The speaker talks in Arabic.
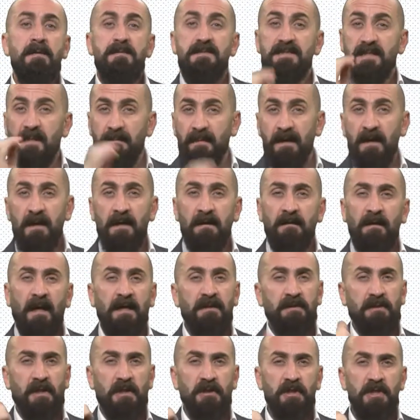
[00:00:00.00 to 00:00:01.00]
زمان
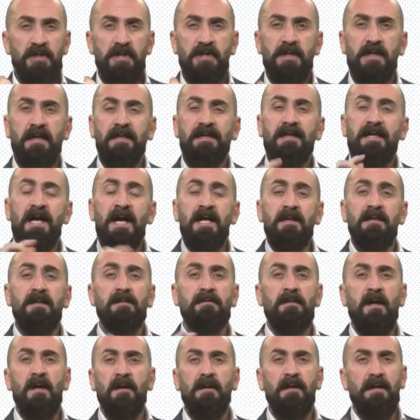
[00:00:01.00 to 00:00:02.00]
التراديشنال كان
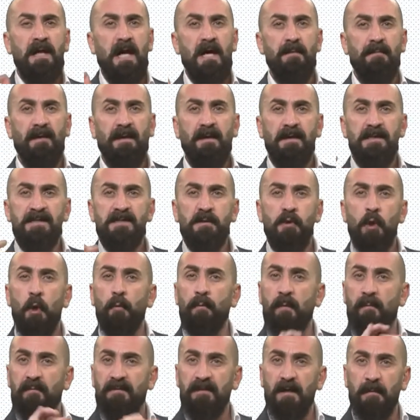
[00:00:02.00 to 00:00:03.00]
نطاق العمل
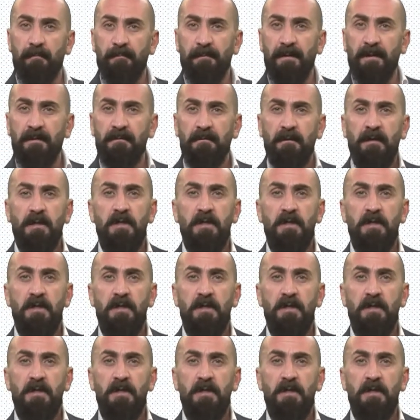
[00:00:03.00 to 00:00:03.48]
السكوب مثبت